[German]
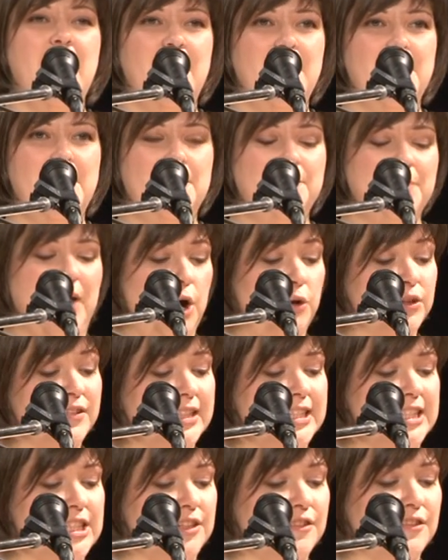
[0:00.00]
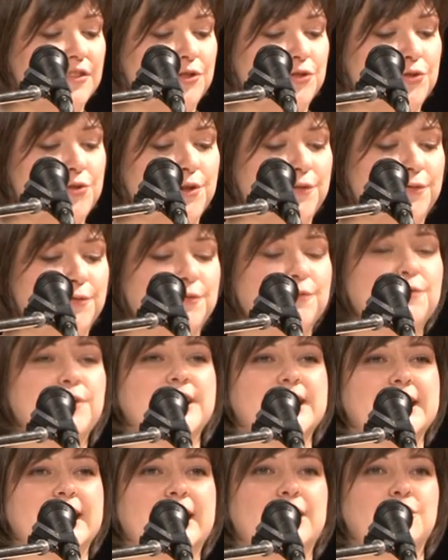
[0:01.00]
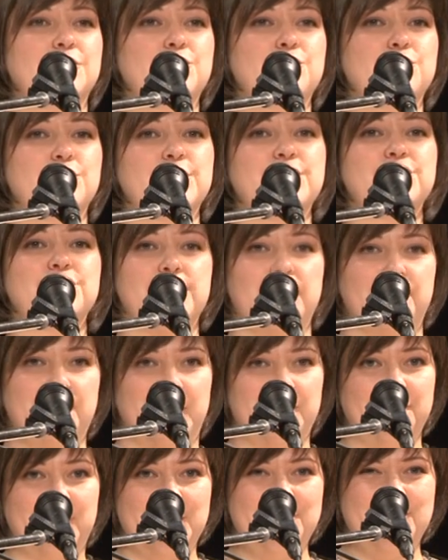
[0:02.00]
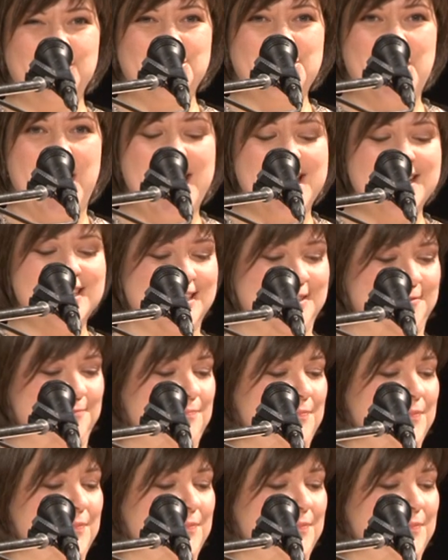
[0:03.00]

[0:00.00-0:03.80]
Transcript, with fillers: ähm, ausrichten zu dürfen, vertreten durch Stefan Wefelscheid,